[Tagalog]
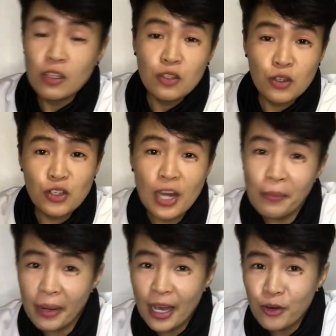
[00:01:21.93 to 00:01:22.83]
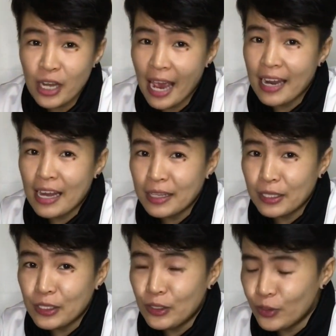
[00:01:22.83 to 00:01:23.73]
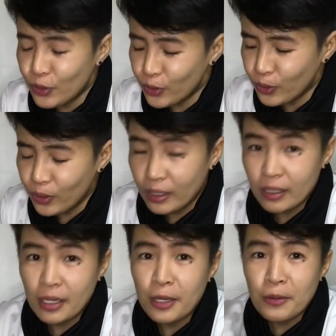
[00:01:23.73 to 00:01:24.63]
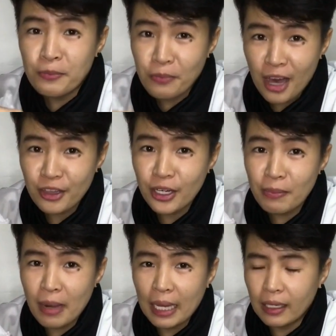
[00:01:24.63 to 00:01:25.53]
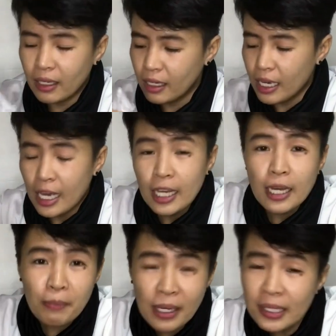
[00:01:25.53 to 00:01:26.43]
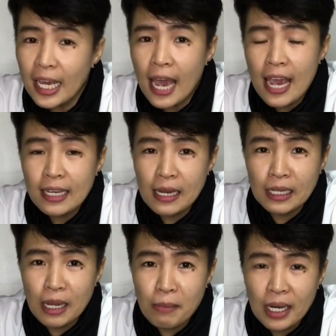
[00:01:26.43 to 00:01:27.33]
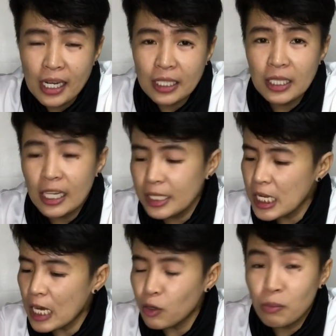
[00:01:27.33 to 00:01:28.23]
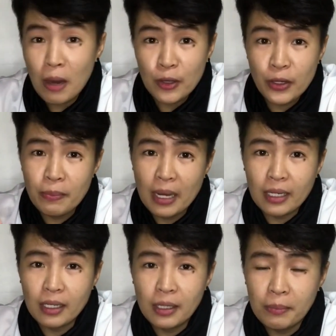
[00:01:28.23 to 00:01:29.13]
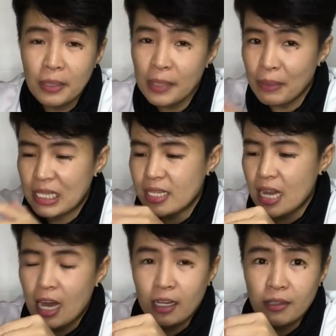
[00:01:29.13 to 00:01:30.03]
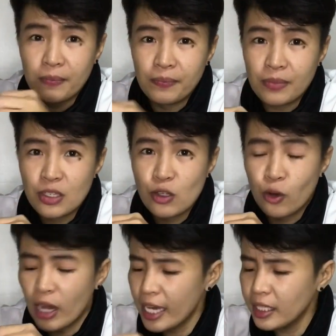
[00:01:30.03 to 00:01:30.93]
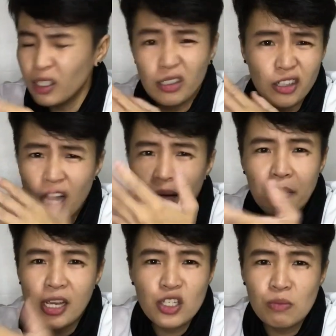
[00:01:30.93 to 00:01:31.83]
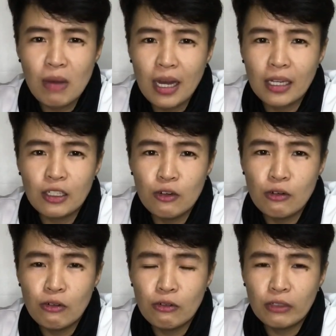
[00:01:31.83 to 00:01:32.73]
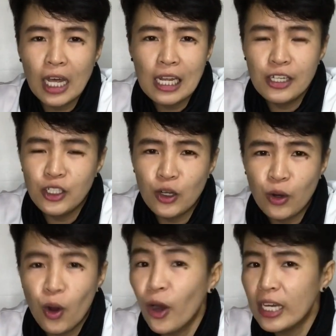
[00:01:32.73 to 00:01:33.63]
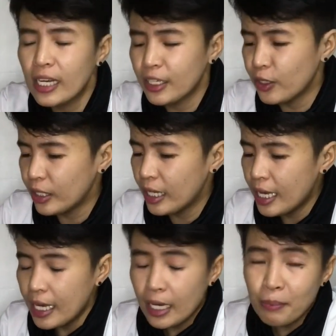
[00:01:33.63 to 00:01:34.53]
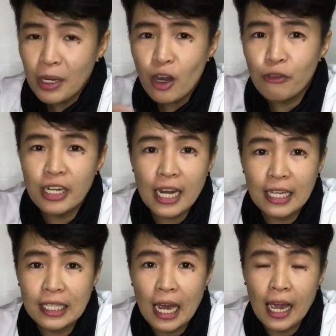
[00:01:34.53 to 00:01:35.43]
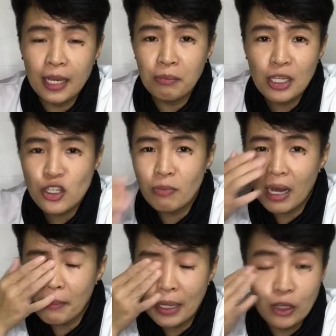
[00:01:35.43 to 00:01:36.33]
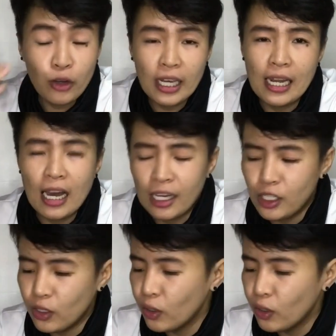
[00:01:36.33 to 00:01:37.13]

So, syempre, unahin natin yung mother bag. Kapag day hike lang naman, ang dinadala kong mother bag, manipis lang. So, kahit garbage bag yung daling nyo, okay lang yun. Kapag overnight hike, medyo makapal yung kailangan nyo.